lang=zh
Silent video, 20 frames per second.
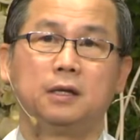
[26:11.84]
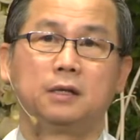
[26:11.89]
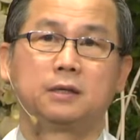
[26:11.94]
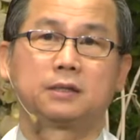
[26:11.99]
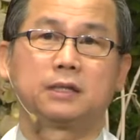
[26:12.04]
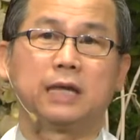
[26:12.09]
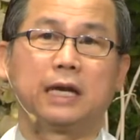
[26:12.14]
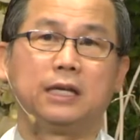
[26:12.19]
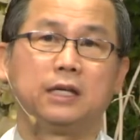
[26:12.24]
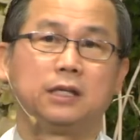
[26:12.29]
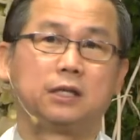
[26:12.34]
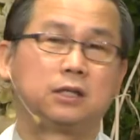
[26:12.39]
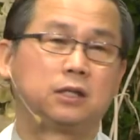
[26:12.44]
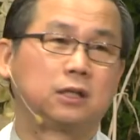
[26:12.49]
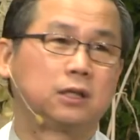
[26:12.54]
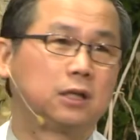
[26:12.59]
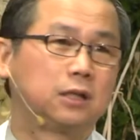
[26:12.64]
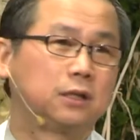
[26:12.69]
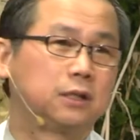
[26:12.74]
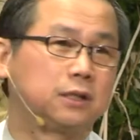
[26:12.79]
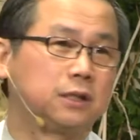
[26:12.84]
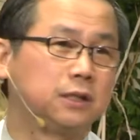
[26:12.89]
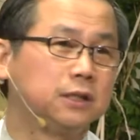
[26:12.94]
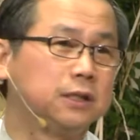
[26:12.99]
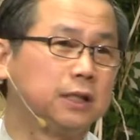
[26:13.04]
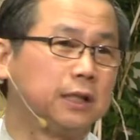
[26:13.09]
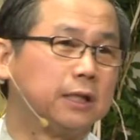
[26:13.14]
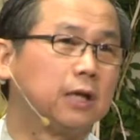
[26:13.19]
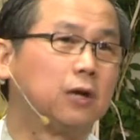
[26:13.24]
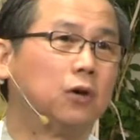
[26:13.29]
在死
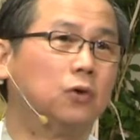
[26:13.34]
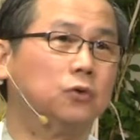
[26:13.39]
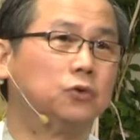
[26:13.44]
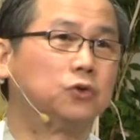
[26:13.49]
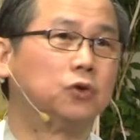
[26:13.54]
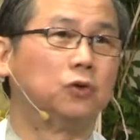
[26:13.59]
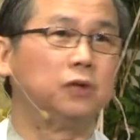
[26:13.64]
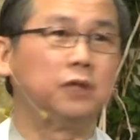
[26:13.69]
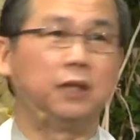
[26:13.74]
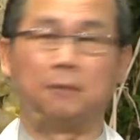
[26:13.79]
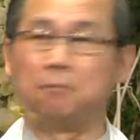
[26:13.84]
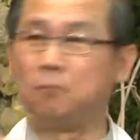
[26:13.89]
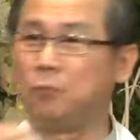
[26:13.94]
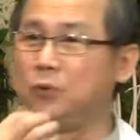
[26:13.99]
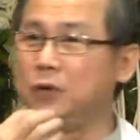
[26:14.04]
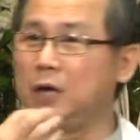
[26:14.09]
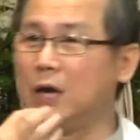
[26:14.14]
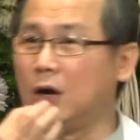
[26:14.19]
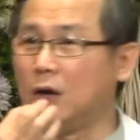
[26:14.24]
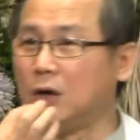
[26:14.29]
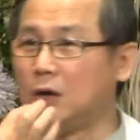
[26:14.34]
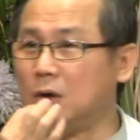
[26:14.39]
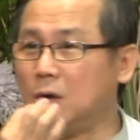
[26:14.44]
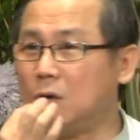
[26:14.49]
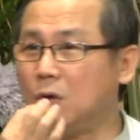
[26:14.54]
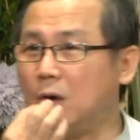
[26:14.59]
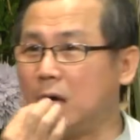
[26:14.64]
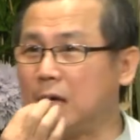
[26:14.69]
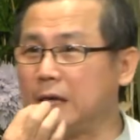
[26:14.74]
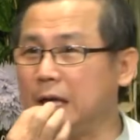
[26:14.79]
者的口中也不要
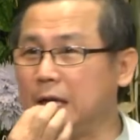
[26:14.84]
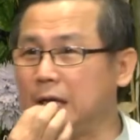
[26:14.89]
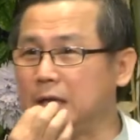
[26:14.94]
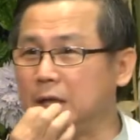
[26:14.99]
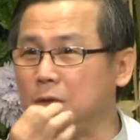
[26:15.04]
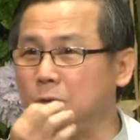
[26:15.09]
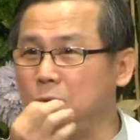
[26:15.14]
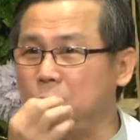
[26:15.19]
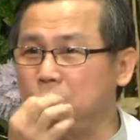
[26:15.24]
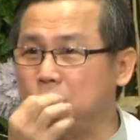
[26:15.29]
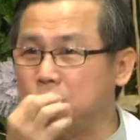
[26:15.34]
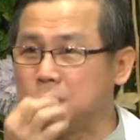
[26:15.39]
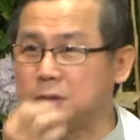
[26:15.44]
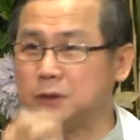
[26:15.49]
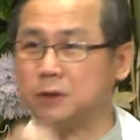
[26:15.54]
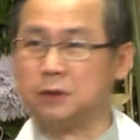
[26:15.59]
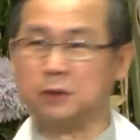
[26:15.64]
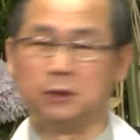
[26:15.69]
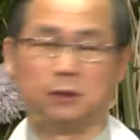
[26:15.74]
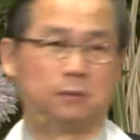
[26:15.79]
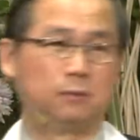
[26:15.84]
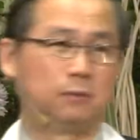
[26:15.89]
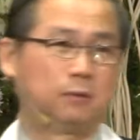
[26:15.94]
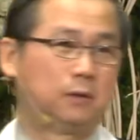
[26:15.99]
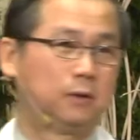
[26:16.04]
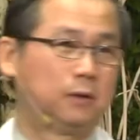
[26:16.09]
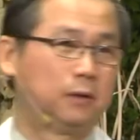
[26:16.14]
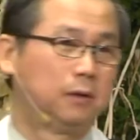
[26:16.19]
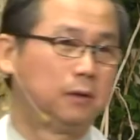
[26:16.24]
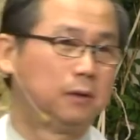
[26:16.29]
放那个玉石，
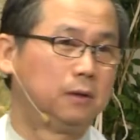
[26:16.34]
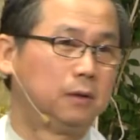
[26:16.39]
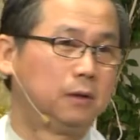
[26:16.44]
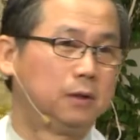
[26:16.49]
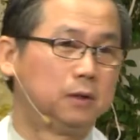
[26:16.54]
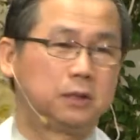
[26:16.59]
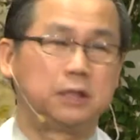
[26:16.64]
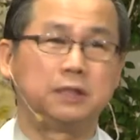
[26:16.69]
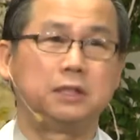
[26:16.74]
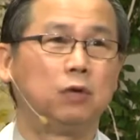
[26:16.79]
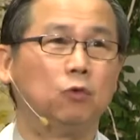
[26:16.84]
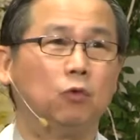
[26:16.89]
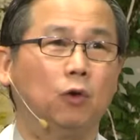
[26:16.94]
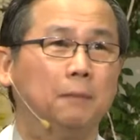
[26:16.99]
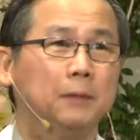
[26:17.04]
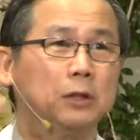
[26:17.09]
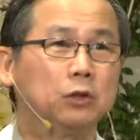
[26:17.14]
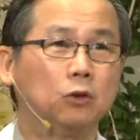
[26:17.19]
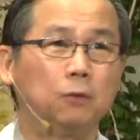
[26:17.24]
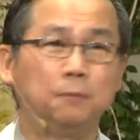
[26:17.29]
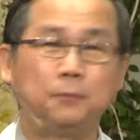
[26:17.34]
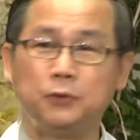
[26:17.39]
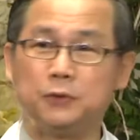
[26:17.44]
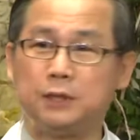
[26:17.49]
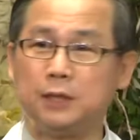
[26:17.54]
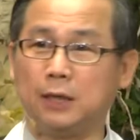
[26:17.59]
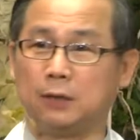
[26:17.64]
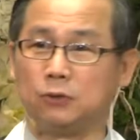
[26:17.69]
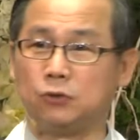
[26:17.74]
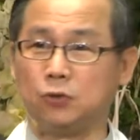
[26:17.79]
这些我们都不需
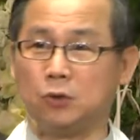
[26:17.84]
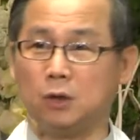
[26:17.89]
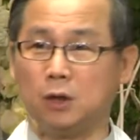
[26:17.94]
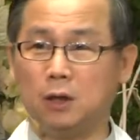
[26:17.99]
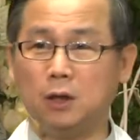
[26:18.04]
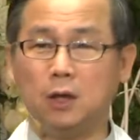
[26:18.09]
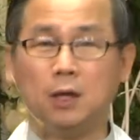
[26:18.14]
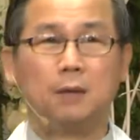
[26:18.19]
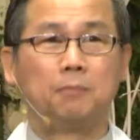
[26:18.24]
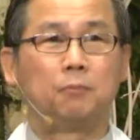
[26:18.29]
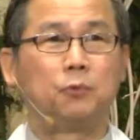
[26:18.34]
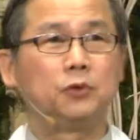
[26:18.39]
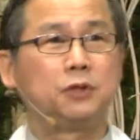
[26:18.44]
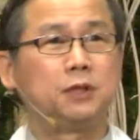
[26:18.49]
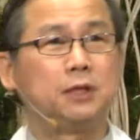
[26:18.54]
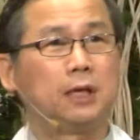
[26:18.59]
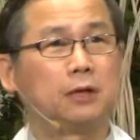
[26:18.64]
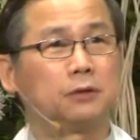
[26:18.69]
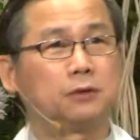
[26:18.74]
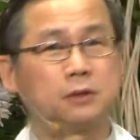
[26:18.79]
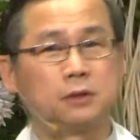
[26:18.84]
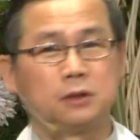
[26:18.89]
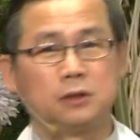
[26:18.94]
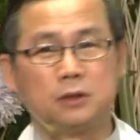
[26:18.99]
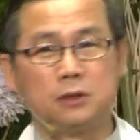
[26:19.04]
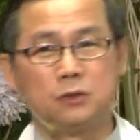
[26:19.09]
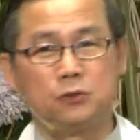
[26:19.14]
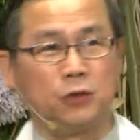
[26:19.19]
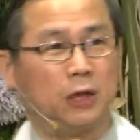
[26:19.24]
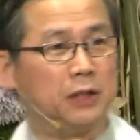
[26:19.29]
要做。 不需要
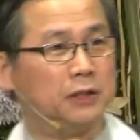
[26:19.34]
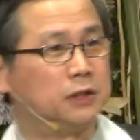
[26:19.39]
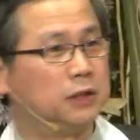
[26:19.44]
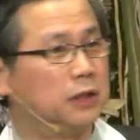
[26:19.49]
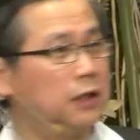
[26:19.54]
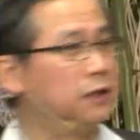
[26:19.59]
选择